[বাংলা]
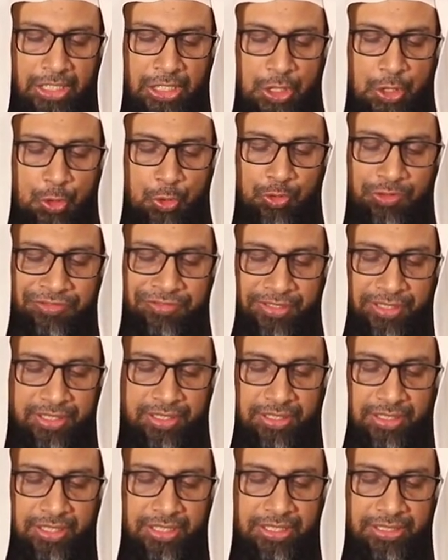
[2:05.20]

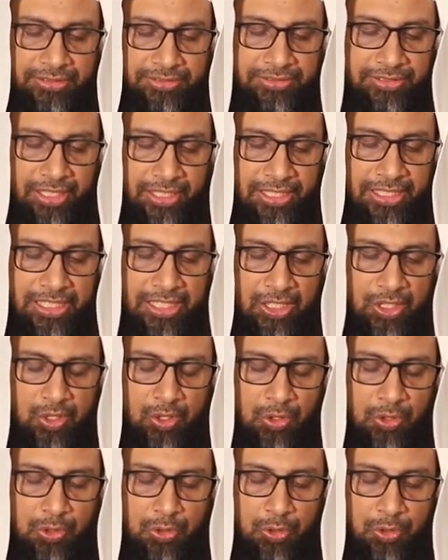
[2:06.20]
ইন্ট্রোভার্ট থাকা
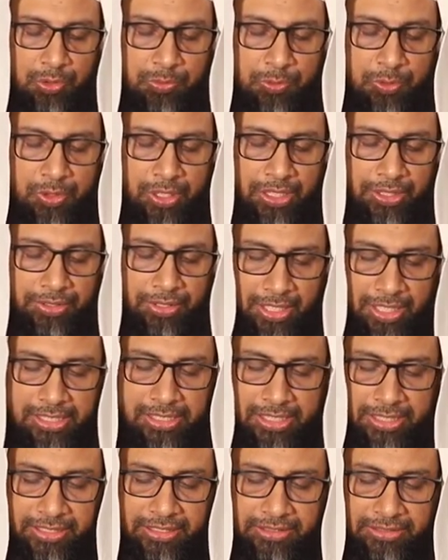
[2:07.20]
অন্তর্মুখী
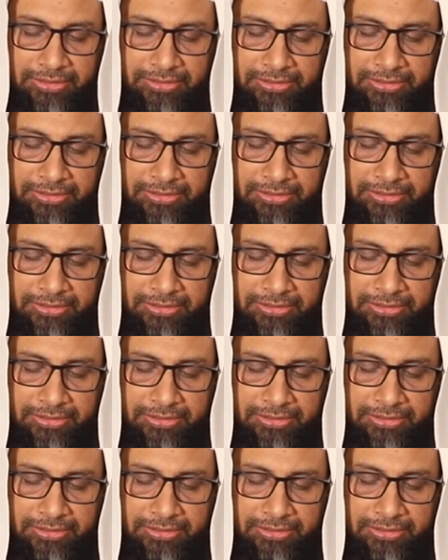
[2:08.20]
থাকা